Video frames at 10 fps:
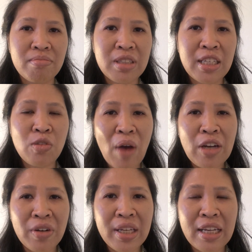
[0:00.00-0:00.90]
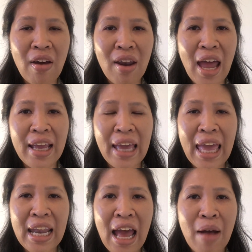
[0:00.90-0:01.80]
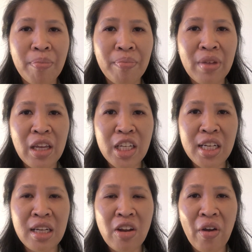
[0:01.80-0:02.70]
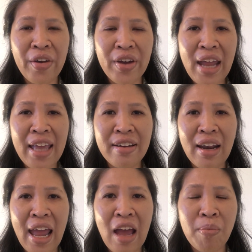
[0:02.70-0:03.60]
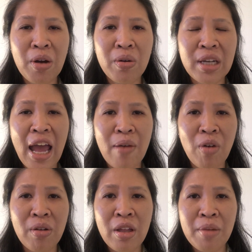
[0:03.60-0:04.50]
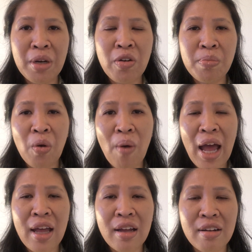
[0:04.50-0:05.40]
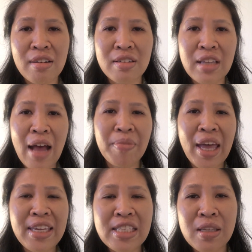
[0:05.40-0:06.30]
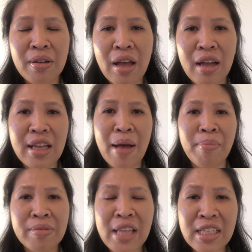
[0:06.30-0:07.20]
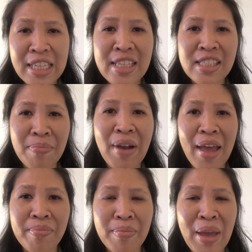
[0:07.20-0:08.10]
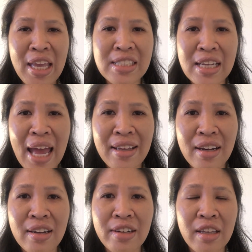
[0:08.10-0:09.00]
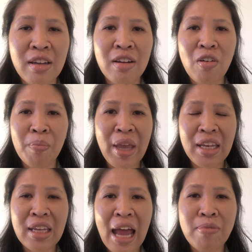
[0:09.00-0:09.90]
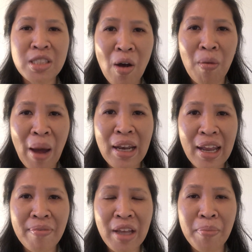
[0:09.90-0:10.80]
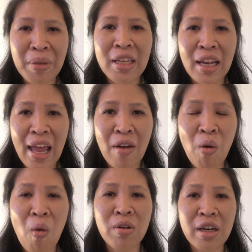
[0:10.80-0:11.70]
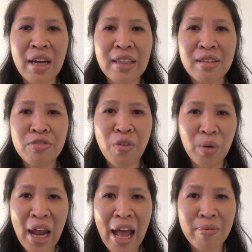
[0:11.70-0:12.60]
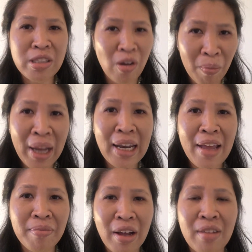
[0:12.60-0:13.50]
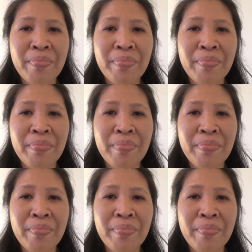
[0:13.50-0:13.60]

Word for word: คิดว่าธุรกิจออนไลน์แค่ทำนิดๆหน่อยก็ได้เงินแล้วบางคนถามบางคนบอกว่าเอ่อทำแค่ยี่สิบคำตั้งยี่สิบเล่มไม่เห็นจะได้เงินเลยของเมนี่ทำสองพันเล่มนะคะปีที่แล้วหกเดือน full time สองพันเล่มค่ะ